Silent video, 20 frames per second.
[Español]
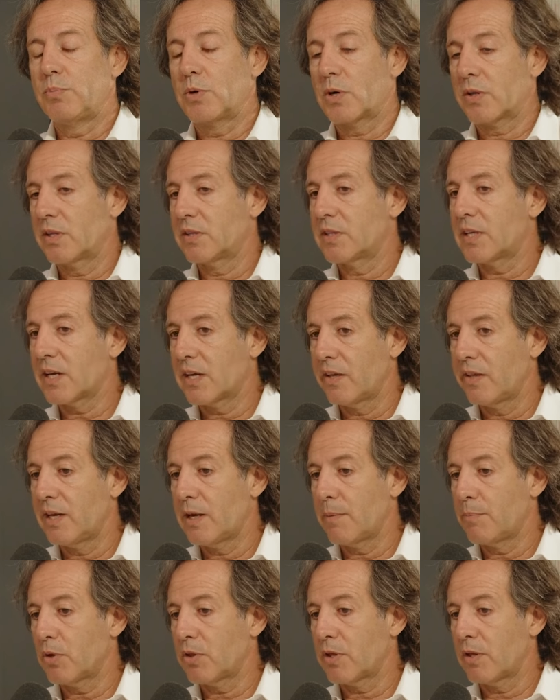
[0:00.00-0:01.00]
porcentaje de
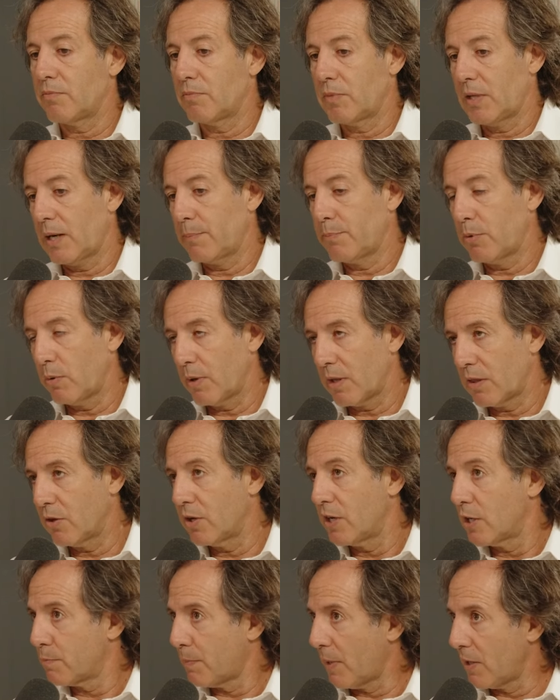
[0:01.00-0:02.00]
la,
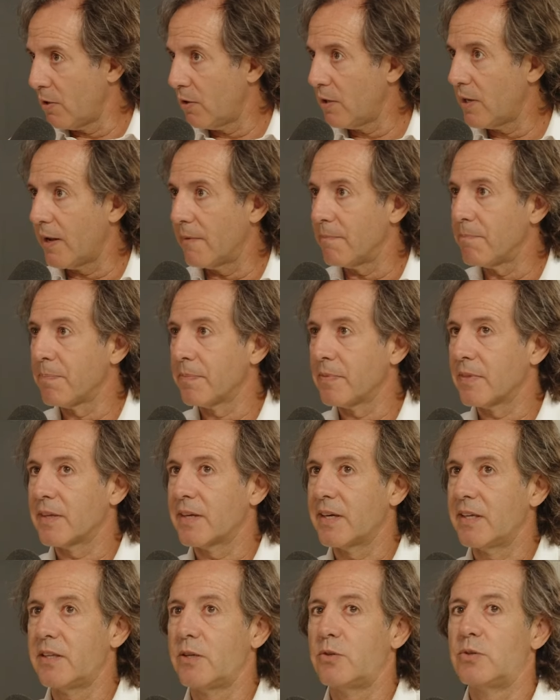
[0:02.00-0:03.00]
población española
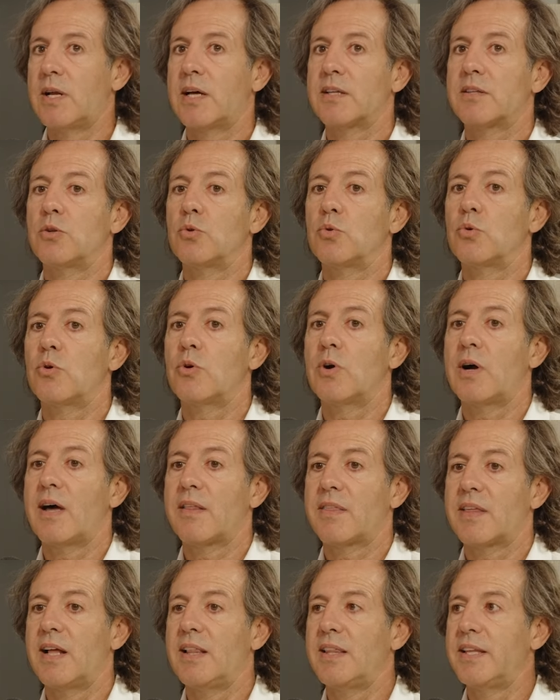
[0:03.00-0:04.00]
que tiene una actitud
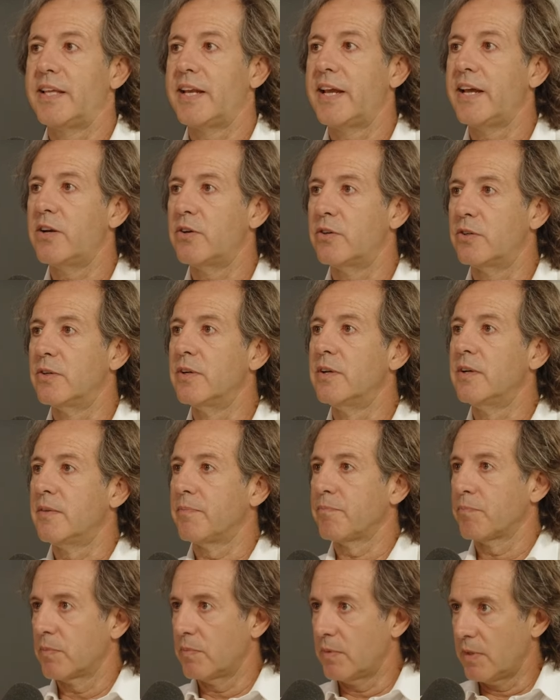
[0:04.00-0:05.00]
hacia el dinero,
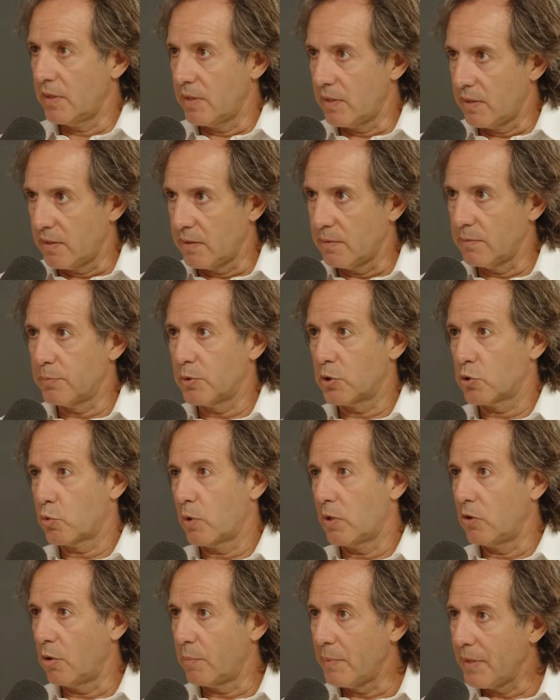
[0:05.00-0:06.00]
eh, pues
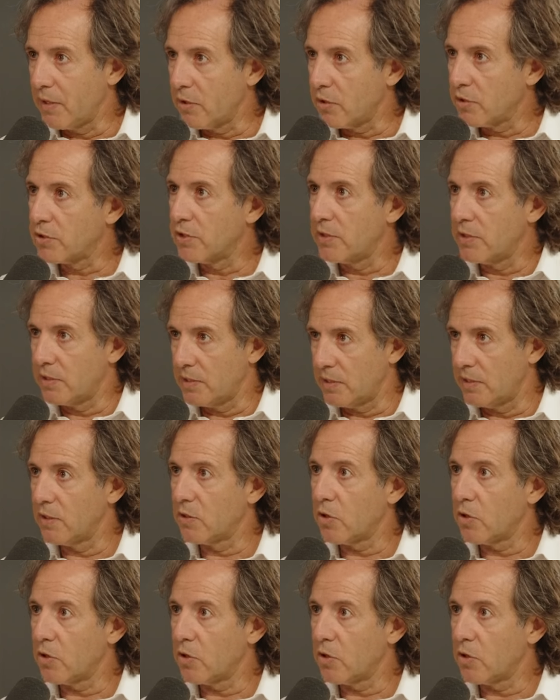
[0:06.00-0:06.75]
cuando menos eh,